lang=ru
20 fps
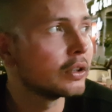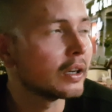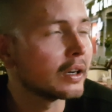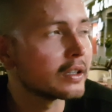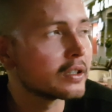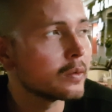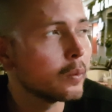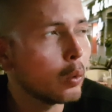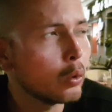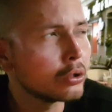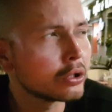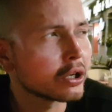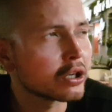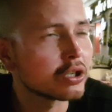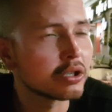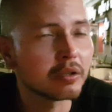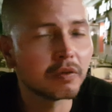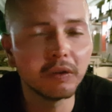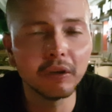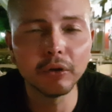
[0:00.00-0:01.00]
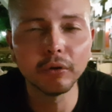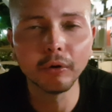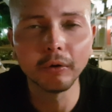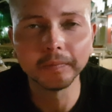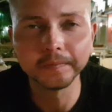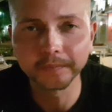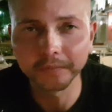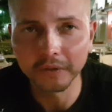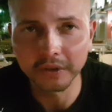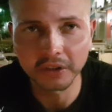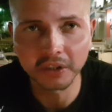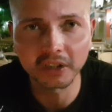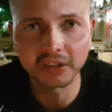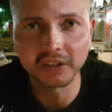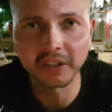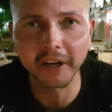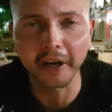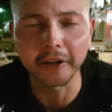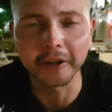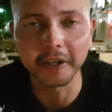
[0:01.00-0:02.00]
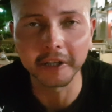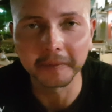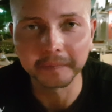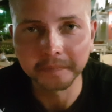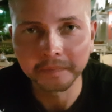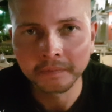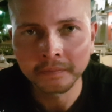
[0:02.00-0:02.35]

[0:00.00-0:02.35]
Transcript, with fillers: так смотришь с виду, со стороны,